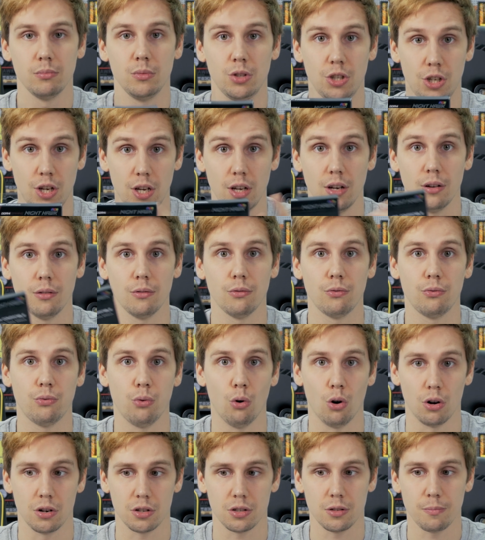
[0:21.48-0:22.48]

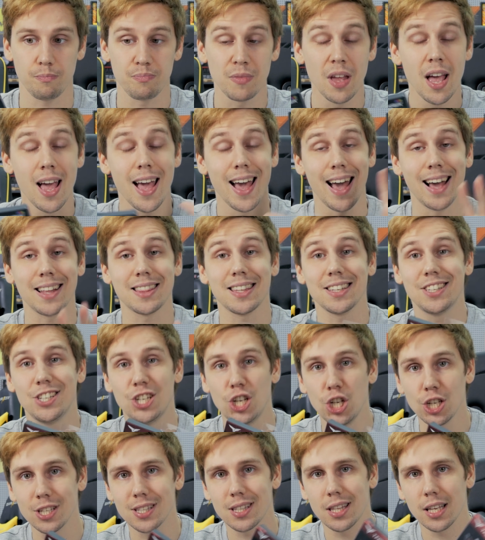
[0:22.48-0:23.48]
T-Force. Это
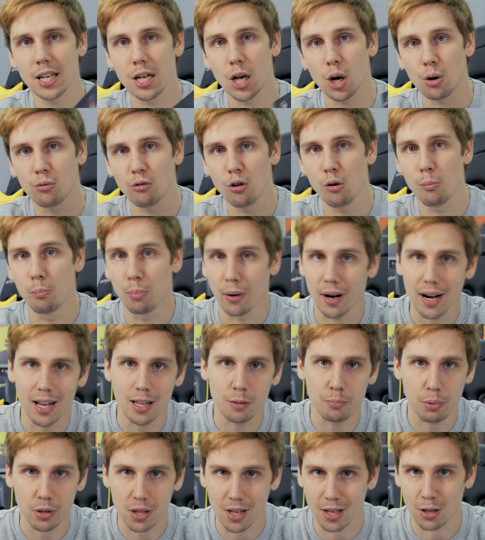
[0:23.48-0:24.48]
чисто игровой
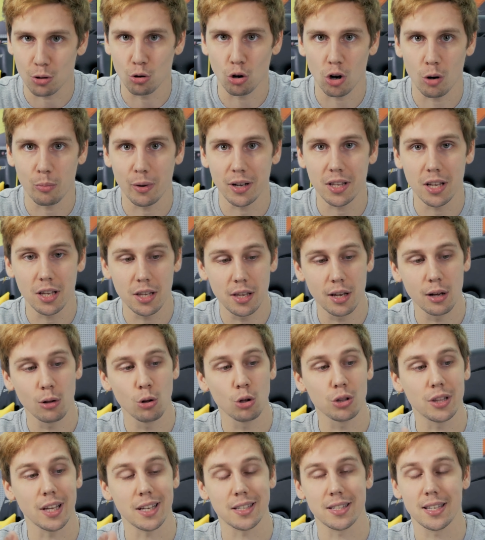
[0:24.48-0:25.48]
бренд, под которым они
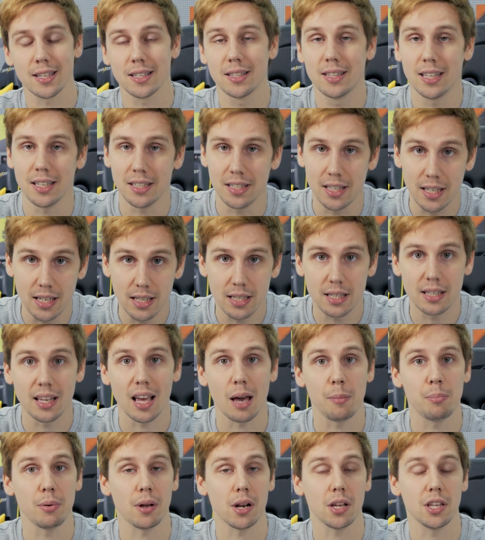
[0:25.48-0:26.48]
делают SSD-диски,
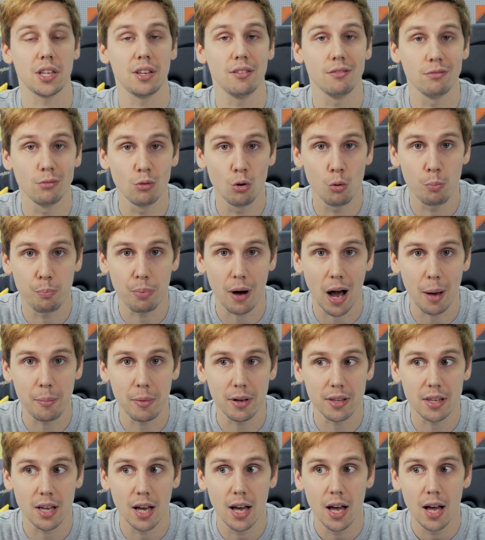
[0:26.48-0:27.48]
оперативную
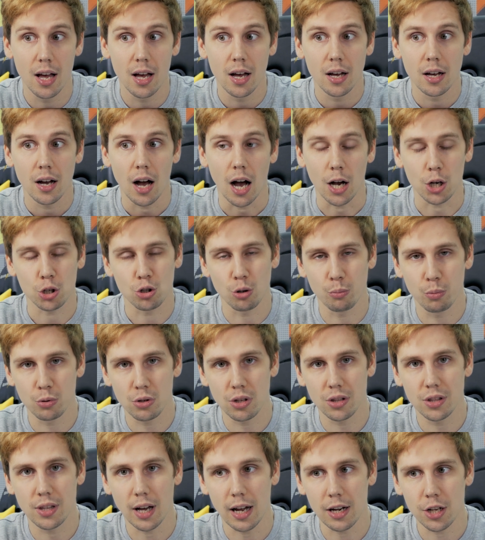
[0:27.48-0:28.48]
память. А что
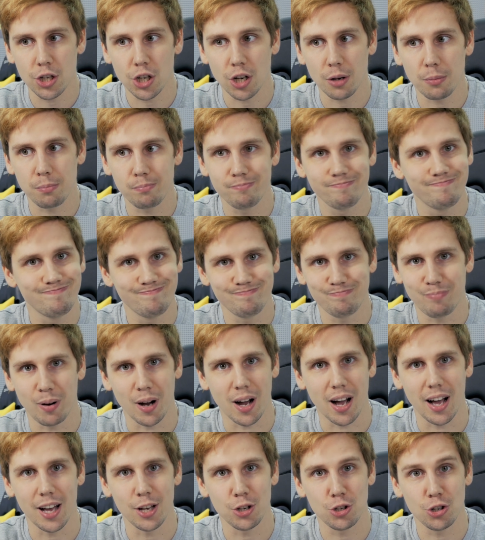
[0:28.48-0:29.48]
будет дальше,
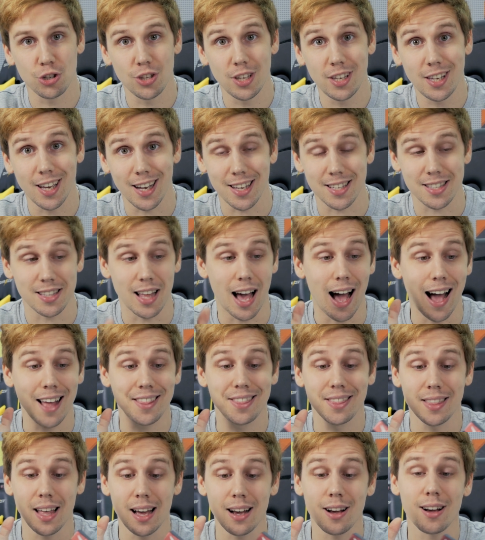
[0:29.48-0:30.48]
пока еще не ясно.
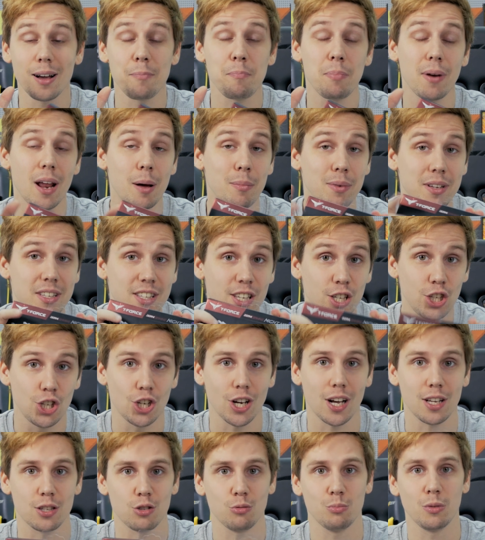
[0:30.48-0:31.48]
Однако прямо
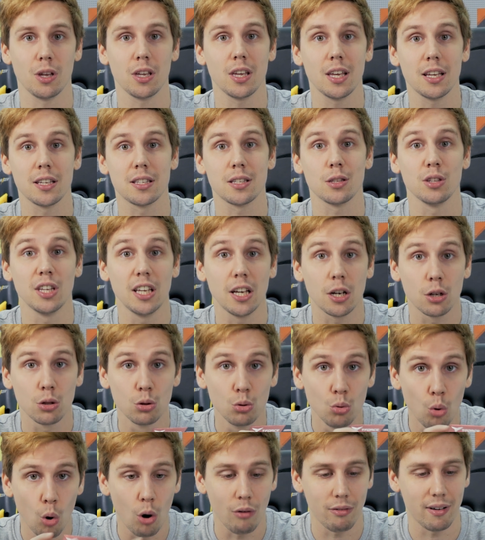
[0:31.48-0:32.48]
сейчас у меня есть их
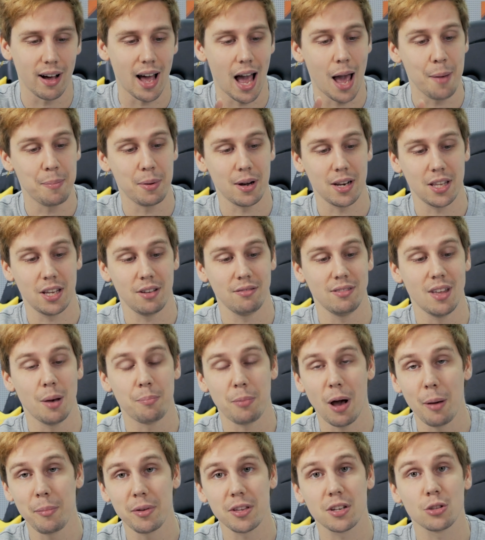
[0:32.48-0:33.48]
новая оперативная
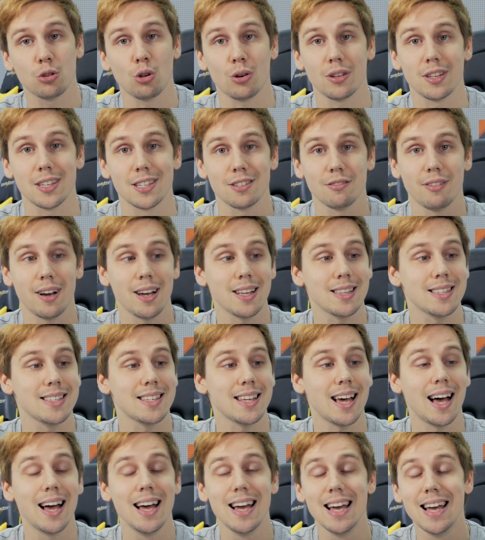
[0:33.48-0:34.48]
память, которая
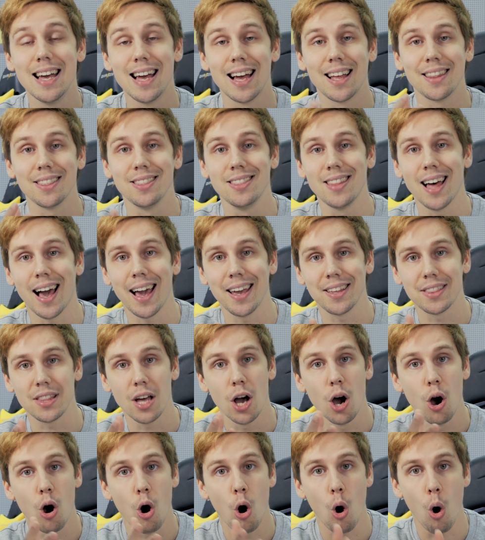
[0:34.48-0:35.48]
называется
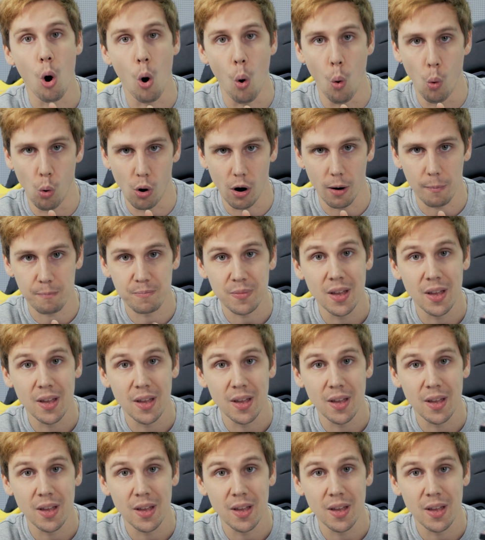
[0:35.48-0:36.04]
Nighthawk.